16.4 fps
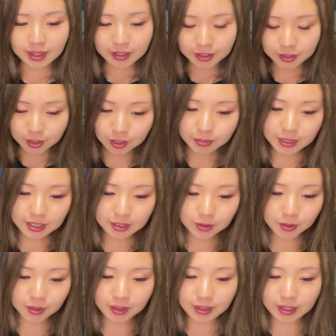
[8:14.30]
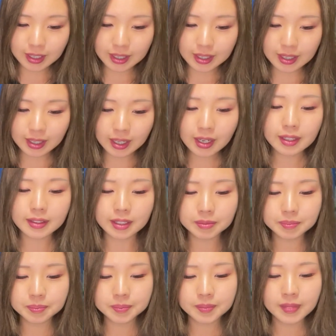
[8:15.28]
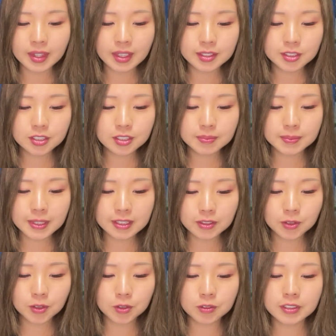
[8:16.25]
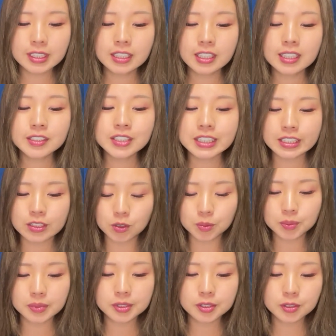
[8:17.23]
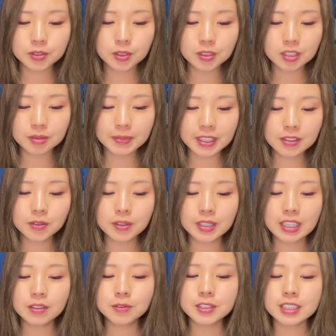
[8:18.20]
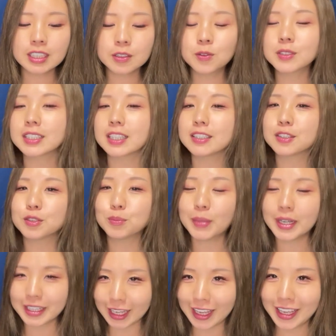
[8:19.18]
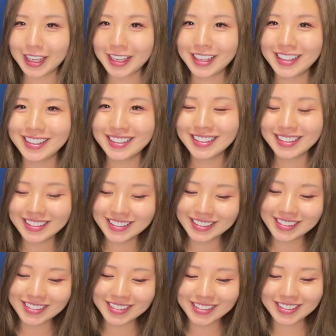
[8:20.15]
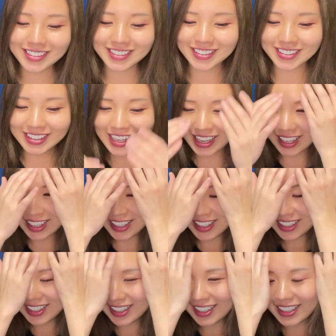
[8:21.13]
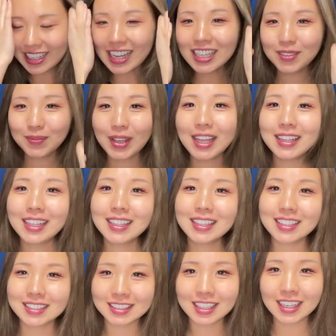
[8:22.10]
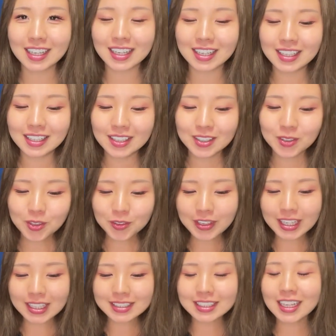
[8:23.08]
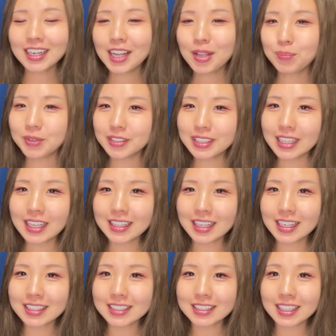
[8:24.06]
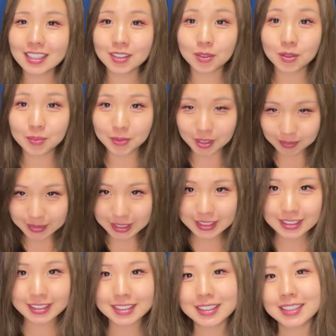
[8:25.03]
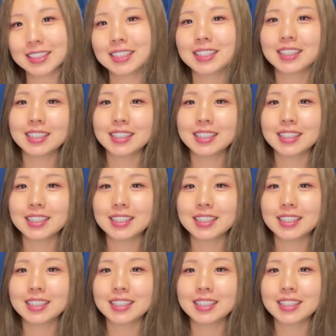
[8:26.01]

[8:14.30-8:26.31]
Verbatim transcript: 9番の新た、10番のウィン・イクシード、16番のランフォザ・ローゼスまで。ということで、買い目なんですが、ここは3連複で流したいと思います。